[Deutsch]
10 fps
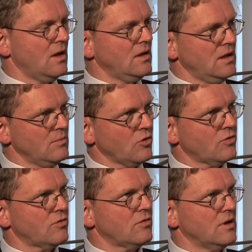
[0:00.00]
Hier
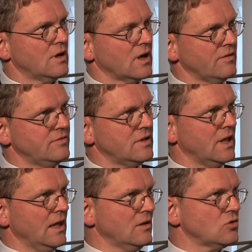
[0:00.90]
muss kräftig
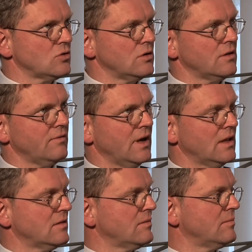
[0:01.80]
gegengesteuert
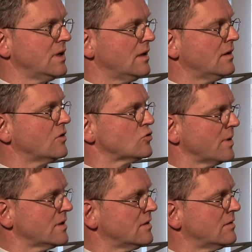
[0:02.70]
werden mit einer
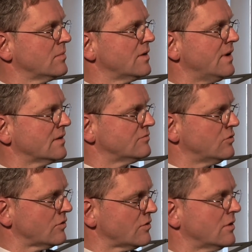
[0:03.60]
entsprechenden privaten
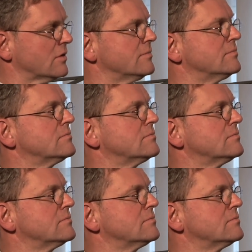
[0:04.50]
Vorsorge.